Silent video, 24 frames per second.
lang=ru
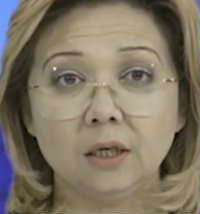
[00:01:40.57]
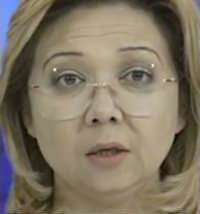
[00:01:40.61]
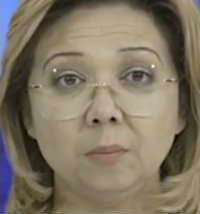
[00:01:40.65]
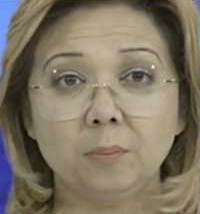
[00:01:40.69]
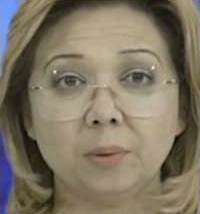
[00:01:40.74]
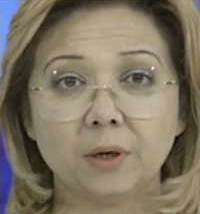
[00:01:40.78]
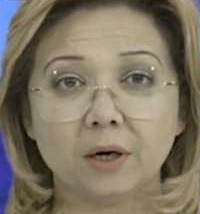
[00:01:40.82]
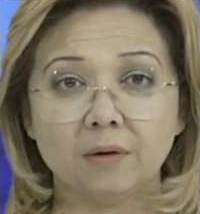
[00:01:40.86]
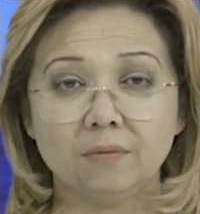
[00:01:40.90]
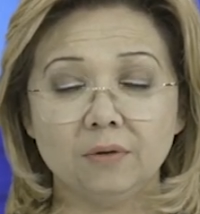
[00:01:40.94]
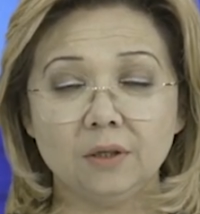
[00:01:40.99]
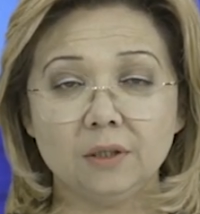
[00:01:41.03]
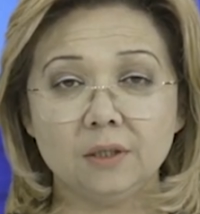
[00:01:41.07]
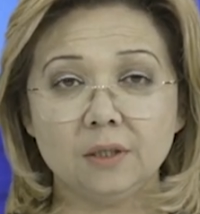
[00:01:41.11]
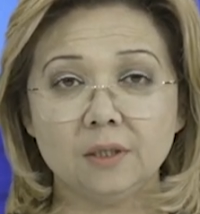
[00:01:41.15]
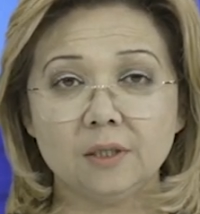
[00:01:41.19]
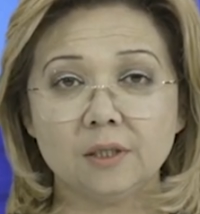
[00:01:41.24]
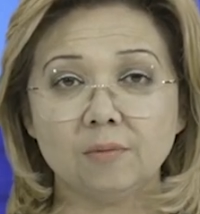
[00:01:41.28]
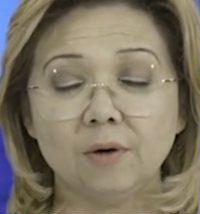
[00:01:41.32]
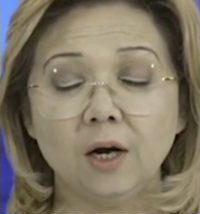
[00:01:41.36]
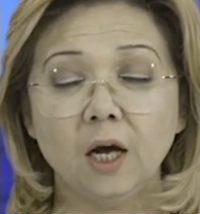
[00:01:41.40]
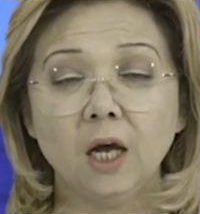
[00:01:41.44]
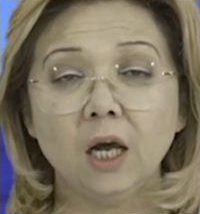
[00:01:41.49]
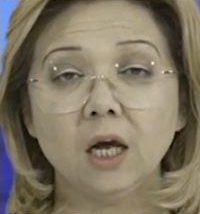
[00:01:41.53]
и
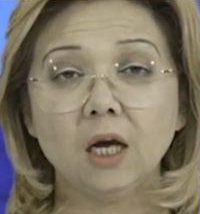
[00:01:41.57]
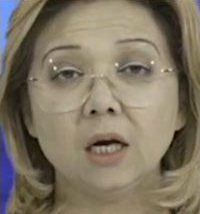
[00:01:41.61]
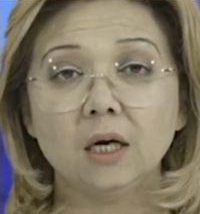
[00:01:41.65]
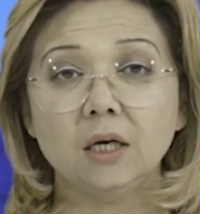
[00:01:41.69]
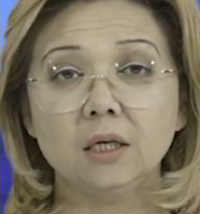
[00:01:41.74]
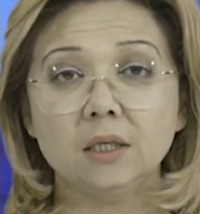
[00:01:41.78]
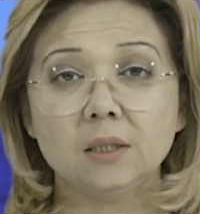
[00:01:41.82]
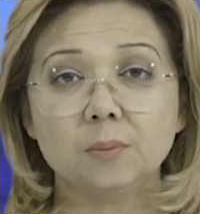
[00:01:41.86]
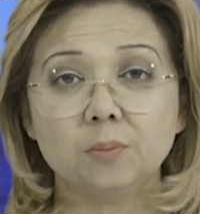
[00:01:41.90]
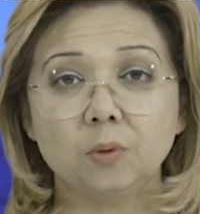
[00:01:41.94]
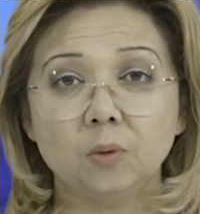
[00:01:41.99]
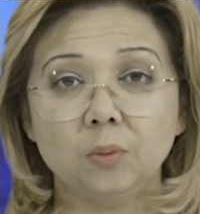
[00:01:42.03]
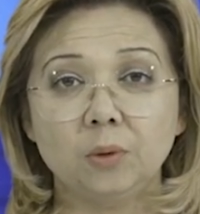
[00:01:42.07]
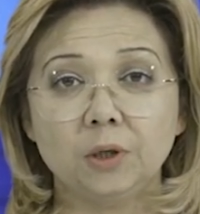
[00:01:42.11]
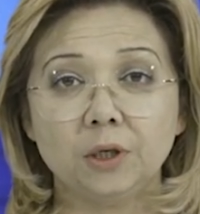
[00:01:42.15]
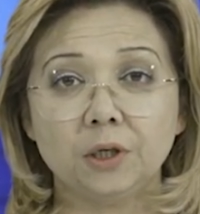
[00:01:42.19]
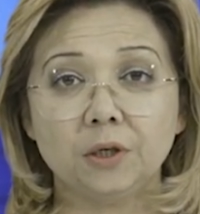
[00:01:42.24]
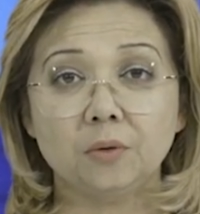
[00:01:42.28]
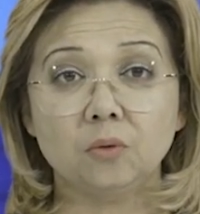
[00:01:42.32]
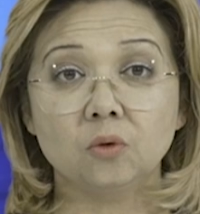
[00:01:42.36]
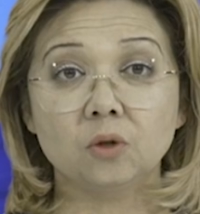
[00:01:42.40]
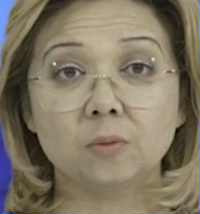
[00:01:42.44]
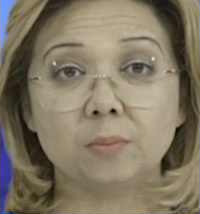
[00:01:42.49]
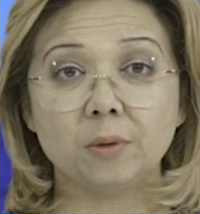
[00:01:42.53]
правительства
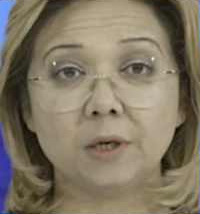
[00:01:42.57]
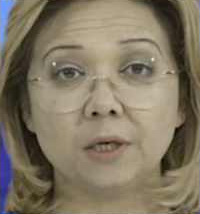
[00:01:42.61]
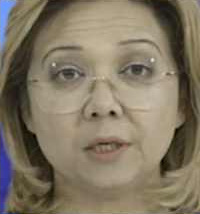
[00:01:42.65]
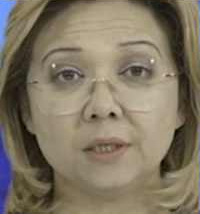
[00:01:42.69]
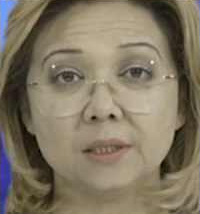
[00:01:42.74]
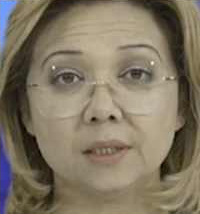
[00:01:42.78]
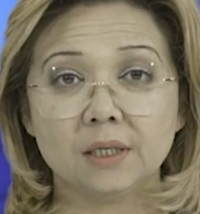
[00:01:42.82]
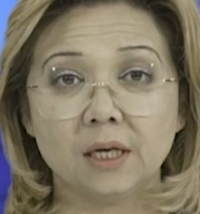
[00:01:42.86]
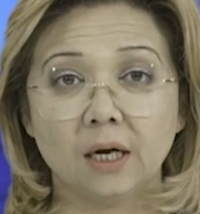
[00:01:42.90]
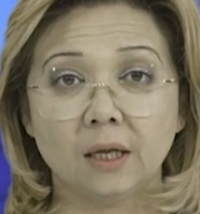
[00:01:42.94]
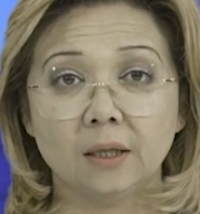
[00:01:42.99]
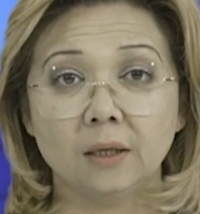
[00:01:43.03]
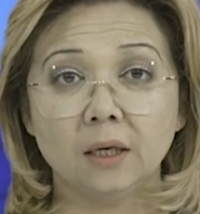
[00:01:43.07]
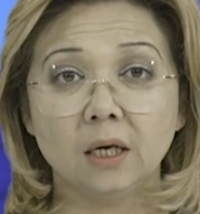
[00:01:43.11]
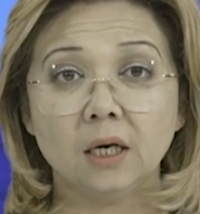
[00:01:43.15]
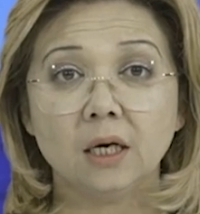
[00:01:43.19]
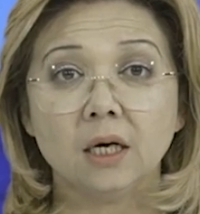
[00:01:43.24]
Республики Узбекистан.